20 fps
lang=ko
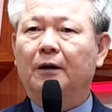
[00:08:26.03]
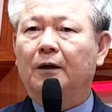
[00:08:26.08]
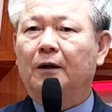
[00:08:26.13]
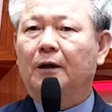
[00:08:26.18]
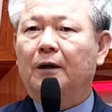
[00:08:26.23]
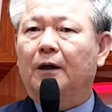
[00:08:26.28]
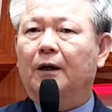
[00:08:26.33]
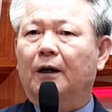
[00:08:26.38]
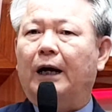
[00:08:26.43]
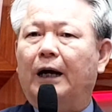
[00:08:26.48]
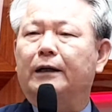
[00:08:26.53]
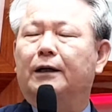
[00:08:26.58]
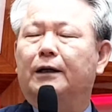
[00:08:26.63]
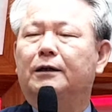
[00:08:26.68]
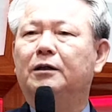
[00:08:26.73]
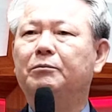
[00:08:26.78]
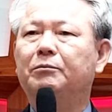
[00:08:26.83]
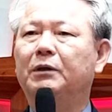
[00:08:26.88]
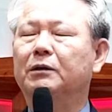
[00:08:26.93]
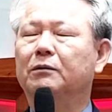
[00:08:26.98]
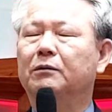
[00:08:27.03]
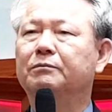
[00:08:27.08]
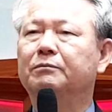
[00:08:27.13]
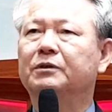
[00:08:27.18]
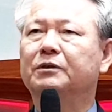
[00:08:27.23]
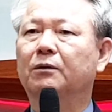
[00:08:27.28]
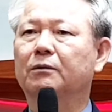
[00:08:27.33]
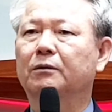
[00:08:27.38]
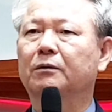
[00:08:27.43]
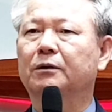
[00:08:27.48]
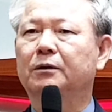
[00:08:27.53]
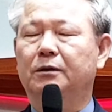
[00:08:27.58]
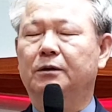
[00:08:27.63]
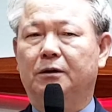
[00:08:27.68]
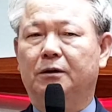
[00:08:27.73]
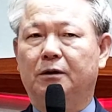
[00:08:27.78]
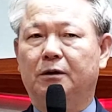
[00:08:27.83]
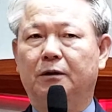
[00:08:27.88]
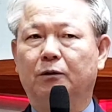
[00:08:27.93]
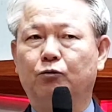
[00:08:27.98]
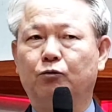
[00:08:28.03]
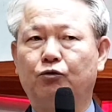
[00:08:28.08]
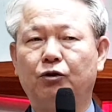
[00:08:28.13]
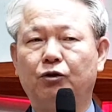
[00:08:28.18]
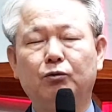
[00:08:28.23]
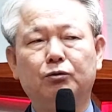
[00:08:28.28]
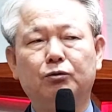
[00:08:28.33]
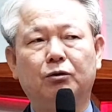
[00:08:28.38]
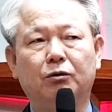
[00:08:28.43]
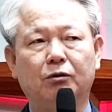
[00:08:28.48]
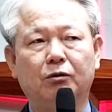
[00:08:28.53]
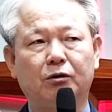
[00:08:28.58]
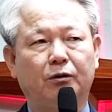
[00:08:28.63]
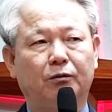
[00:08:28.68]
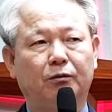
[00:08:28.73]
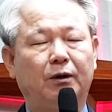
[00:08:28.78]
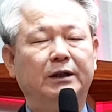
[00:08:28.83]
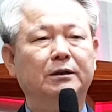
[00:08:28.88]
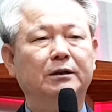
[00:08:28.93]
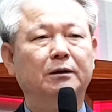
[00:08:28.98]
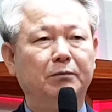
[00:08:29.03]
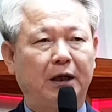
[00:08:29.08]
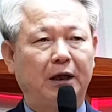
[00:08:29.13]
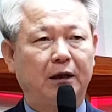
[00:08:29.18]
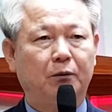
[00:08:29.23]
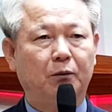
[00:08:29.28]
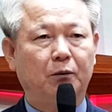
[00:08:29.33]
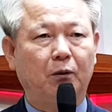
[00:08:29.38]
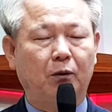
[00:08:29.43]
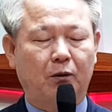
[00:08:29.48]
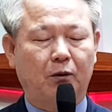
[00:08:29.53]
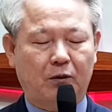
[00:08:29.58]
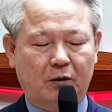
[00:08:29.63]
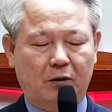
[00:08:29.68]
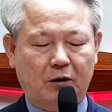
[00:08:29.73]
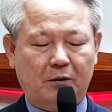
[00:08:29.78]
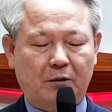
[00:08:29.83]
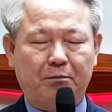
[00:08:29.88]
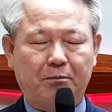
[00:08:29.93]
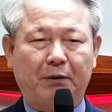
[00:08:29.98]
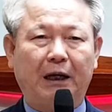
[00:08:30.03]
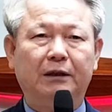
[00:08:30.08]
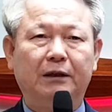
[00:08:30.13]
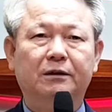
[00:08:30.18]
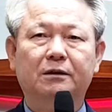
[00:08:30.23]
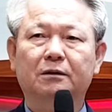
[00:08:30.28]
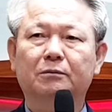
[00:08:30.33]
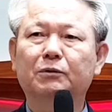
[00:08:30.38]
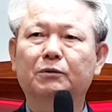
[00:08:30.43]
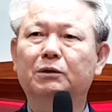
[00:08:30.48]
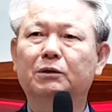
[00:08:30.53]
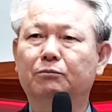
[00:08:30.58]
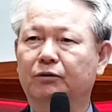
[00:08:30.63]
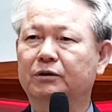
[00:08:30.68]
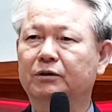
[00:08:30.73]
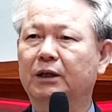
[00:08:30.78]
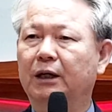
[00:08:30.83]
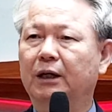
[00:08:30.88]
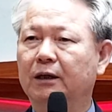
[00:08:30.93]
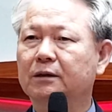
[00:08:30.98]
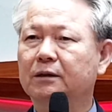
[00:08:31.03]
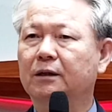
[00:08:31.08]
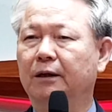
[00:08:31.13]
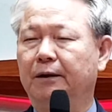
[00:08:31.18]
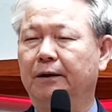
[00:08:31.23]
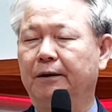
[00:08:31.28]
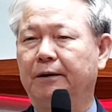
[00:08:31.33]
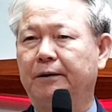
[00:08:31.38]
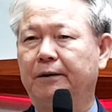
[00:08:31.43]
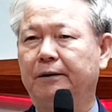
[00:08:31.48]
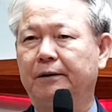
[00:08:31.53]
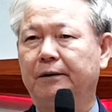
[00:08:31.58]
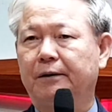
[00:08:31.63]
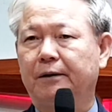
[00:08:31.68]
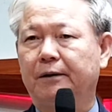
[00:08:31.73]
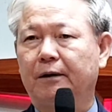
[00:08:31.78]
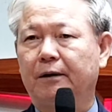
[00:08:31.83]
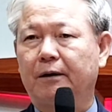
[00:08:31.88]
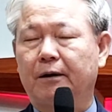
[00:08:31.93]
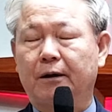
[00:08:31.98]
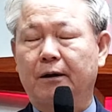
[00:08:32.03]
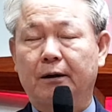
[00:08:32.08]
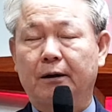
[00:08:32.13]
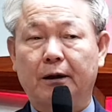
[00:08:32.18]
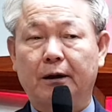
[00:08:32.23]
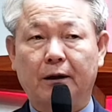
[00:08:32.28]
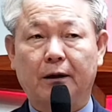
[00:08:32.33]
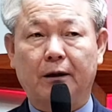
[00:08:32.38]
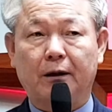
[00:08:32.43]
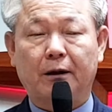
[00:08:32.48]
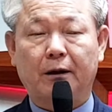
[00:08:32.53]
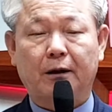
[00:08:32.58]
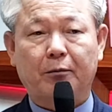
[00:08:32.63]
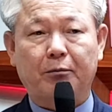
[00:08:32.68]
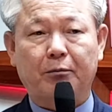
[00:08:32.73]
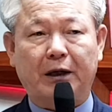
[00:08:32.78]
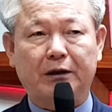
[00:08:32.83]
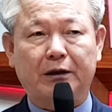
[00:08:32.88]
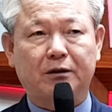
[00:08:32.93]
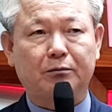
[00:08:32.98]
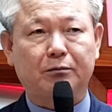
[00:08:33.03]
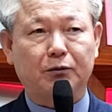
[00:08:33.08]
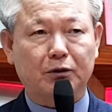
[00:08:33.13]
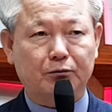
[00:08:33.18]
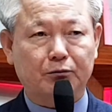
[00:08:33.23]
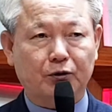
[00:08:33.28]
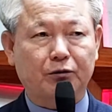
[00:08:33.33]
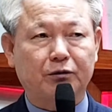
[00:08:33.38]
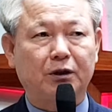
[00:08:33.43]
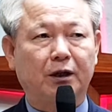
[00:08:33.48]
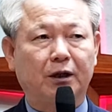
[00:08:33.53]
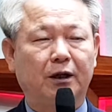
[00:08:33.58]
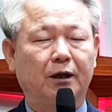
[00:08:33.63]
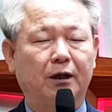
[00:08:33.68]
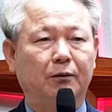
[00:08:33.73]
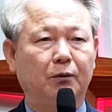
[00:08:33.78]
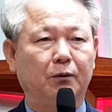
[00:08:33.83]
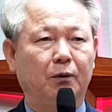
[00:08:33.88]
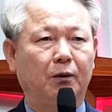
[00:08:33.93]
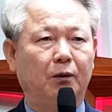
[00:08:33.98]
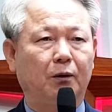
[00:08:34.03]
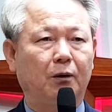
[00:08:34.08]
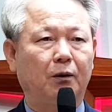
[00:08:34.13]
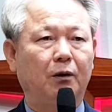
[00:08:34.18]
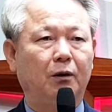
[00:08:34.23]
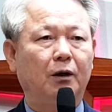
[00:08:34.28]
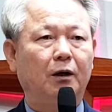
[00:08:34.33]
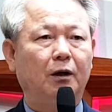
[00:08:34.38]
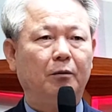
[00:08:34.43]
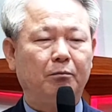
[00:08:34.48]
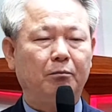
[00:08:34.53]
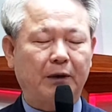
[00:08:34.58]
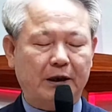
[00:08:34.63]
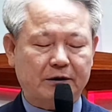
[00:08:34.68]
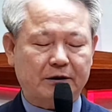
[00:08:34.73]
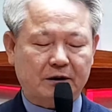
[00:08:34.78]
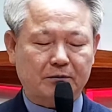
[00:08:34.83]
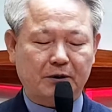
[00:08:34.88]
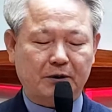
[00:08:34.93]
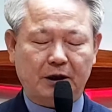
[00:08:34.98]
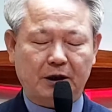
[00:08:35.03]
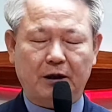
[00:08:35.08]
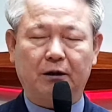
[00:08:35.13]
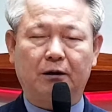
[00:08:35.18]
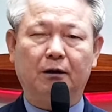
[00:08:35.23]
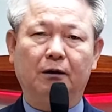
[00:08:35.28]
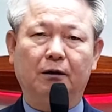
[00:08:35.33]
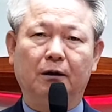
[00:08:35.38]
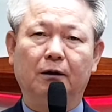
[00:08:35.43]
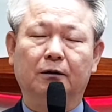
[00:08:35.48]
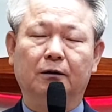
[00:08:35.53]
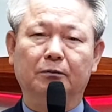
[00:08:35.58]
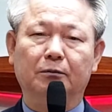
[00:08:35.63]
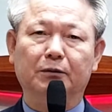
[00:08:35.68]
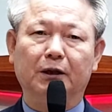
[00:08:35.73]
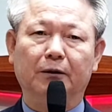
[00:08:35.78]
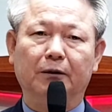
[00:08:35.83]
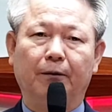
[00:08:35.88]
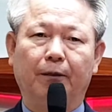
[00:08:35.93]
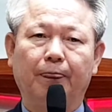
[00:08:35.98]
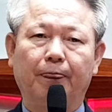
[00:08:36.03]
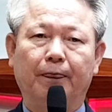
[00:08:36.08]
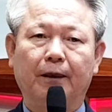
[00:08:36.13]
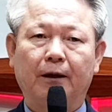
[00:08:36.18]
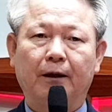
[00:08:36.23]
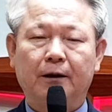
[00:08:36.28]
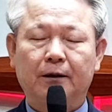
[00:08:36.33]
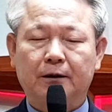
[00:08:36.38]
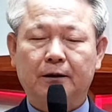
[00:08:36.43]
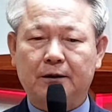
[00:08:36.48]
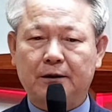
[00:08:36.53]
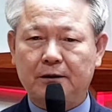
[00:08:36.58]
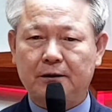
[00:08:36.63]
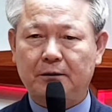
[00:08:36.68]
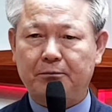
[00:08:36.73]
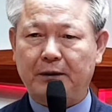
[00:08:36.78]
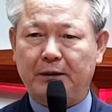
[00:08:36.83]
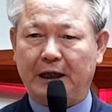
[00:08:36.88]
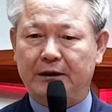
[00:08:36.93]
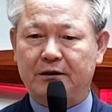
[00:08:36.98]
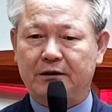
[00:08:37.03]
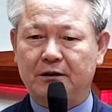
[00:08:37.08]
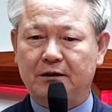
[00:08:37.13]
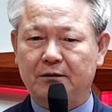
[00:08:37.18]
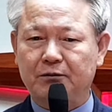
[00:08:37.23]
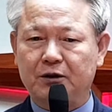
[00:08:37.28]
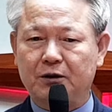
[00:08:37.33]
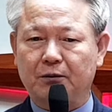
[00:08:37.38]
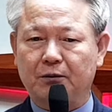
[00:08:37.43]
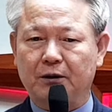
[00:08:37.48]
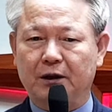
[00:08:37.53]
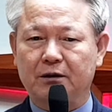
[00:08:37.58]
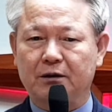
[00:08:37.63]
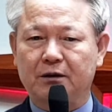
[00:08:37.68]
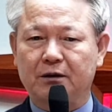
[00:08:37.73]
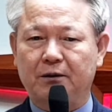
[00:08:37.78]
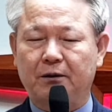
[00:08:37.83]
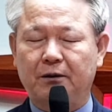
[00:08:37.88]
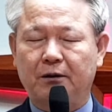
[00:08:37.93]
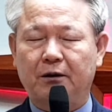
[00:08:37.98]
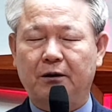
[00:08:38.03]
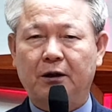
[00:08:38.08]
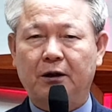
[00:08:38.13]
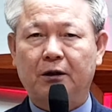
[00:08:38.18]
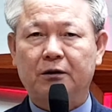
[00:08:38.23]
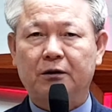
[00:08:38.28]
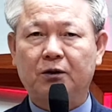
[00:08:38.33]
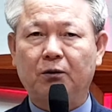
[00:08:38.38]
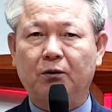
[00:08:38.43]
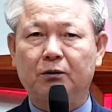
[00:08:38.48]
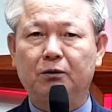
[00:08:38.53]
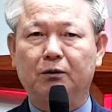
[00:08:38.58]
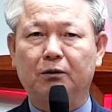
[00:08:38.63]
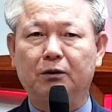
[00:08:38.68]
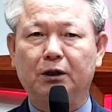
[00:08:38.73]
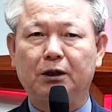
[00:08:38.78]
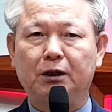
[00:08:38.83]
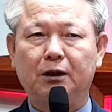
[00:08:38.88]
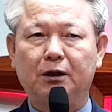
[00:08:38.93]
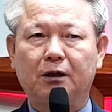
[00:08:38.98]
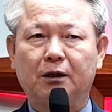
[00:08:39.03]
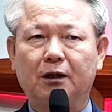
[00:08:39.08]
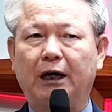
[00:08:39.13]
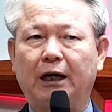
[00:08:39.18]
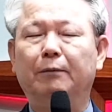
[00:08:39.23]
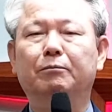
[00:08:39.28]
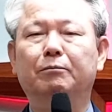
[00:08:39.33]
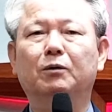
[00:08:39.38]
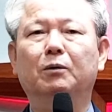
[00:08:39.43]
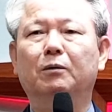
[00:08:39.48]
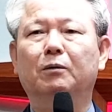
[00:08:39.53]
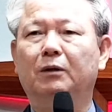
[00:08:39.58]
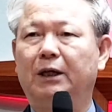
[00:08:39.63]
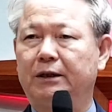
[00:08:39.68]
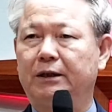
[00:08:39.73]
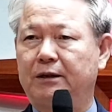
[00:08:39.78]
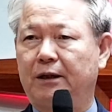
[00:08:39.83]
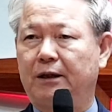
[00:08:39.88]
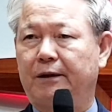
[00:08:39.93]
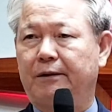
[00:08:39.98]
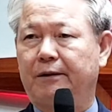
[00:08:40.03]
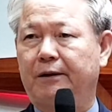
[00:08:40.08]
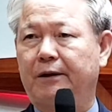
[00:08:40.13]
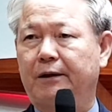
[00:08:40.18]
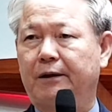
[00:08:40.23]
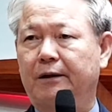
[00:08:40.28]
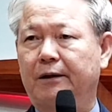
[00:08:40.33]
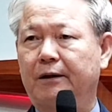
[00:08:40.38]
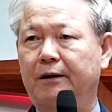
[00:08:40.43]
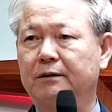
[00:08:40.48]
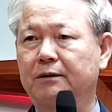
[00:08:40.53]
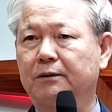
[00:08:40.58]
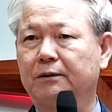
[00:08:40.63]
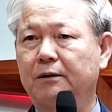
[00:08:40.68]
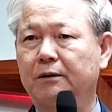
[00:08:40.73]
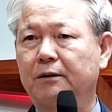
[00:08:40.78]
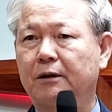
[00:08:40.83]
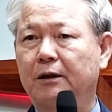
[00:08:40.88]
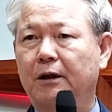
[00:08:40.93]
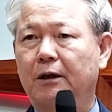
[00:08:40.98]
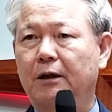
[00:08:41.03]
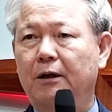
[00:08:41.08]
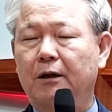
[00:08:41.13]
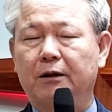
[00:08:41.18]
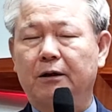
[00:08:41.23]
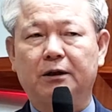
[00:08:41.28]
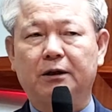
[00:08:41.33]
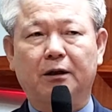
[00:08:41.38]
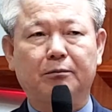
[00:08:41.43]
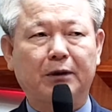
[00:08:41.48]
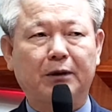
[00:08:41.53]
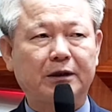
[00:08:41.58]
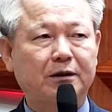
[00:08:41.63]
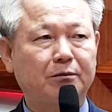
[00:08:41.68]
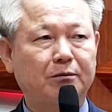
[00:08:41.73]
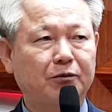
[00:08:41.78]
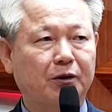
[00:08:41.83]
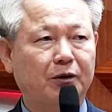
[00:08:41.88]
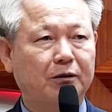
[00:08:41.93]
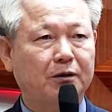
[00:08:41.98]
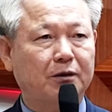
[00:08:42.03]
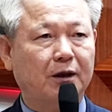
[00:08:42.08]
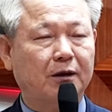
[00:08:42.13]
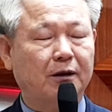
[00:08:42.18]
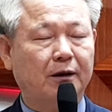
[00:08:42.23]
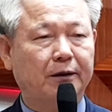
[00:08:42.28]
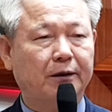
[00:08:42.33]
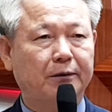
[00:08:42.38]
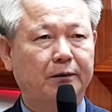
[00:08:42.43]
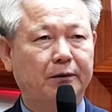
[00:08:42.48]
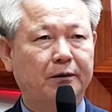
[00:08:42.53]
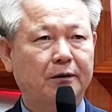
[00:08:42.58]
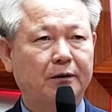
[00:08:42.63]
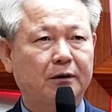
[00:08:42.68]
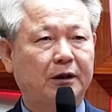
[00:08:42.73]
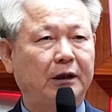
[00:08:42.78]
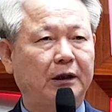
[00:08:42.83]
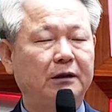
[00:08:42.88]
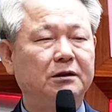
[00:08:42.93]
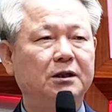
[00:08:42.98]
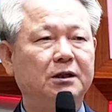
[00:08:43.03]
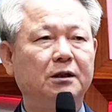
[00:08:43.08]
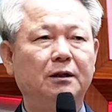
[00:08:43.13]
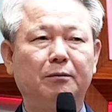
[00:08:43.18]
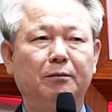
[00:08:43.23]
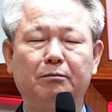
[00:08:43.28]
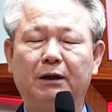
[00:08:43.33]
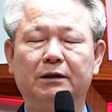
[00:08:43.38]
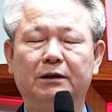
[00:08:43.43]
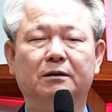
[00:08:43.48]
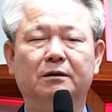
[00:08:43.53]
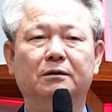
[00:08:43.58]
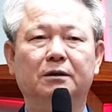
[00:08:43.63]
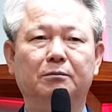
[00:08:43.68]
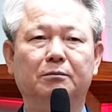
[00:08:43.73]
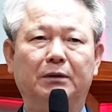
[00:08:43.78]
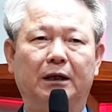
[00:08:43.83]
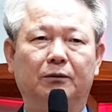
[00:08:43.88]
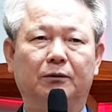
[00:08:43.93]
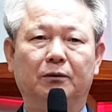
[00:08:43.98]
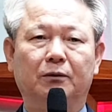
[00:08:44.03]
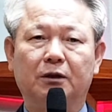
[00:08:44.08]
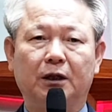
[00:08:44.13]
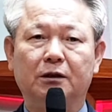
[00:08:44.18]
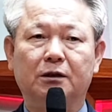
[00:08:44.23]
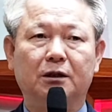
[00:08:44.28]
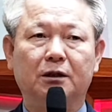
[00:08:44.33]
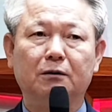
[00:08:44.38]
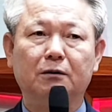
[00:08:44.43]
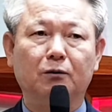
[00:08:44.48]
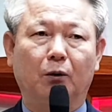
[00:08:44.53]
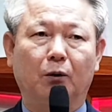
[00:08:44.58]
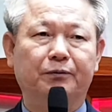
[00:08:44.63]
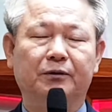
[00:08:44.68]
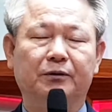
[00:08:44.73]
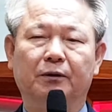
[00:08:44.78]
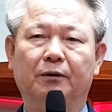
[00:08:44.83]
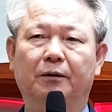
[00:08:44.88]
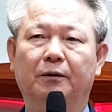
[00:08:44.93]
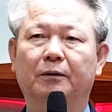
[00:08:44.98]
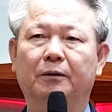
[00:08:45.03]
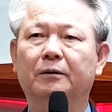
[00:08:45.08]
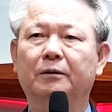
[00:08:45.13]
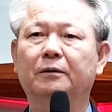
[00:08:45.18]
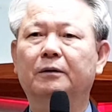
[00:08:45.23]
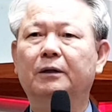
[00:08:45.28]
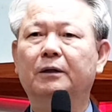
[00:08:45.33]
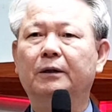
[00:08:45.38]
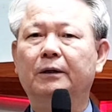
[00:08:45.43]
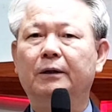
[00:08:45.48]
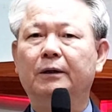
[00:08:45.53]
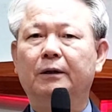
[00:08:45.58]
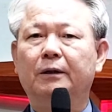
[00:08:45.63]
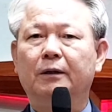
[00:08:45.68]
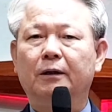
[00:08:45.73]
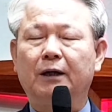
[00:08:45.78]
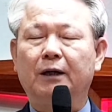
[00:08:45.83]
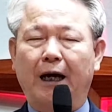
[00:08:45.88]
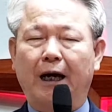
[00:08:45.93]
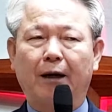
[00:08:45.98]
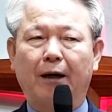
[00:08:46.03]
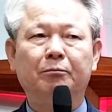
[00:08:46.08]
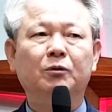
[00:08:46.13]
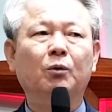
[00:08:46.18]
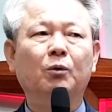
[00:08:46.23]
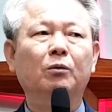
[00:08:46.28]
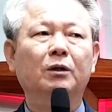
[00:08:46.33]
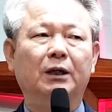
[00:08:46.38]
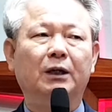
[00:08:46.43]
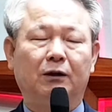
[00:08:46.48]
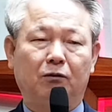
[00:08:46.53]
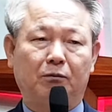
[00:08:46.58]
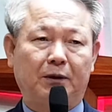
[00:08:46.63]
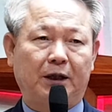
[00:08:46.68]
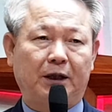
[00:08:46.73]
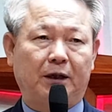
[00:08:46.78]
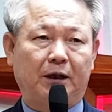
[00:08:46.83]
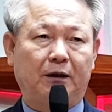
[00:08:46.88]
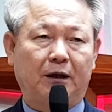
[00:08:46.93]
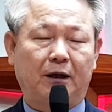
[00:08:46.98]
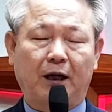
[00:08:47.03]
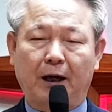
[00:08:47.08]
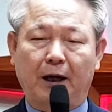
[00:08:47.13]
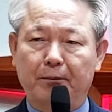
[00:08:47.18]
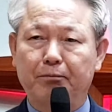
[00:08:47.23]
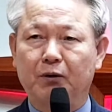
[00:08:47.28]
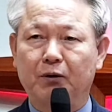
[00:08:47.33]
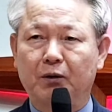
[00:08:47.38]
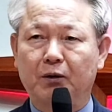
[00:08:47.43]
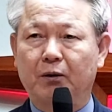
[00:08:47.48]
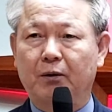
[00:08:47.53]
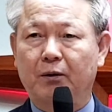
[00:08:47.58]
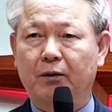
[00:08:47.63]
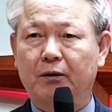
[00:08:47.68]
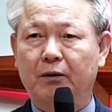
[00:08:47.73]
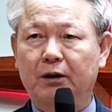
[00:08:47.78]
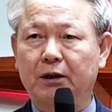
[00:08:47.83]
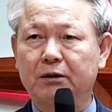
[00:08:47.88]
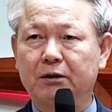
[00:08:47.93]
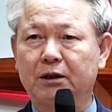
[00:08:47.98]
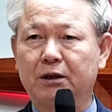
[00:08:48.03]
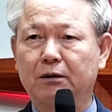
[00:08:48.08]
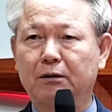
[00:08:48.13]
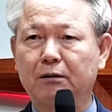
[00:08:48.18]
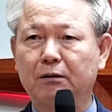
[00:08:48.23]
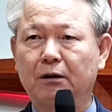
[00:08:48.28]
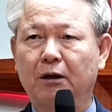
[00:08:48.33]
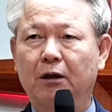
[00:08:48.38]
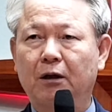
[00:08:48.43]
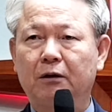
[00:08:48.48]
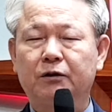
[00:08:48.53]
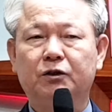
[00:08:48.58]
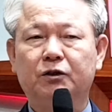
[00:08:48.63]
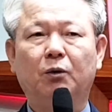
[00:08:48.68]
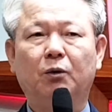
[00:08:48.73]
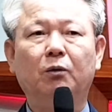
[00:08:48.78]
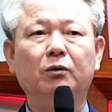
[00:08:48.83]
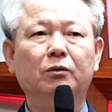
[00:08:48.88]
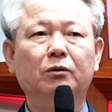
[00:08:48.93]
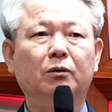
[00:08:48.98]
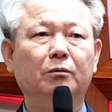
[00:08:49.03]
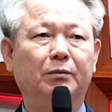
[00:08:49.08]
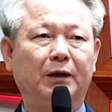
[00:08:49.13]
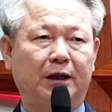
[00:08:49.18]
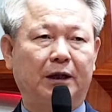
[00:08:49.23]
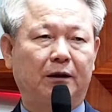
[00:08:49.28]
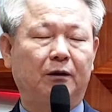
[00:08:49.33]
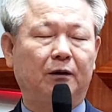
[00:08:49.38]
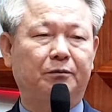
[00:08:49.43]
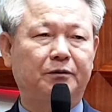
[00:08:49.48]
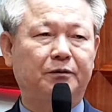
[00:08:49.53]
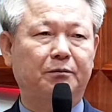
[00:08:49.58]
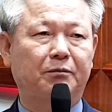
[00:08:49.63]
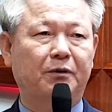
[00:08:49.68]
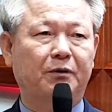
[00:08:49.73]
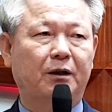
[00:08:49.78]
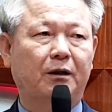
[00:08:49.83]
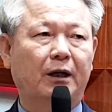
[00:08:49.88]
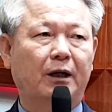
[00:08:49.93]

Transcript: 하나님의 음성을 귀로 들으려고 하지 말고 말씀을 묵상하세요. 예, 말씀을 묵상하고 말씀을 읽으면 그 말씀 속에서 성령이 감동을 하세요. 그래서 제가 말씀드렸잖아요. 계시란 말 쓰지 말고 계시는 없어요. 감동이라고 말해야 돼. 감동. 계시는 성경밖에 없습니다.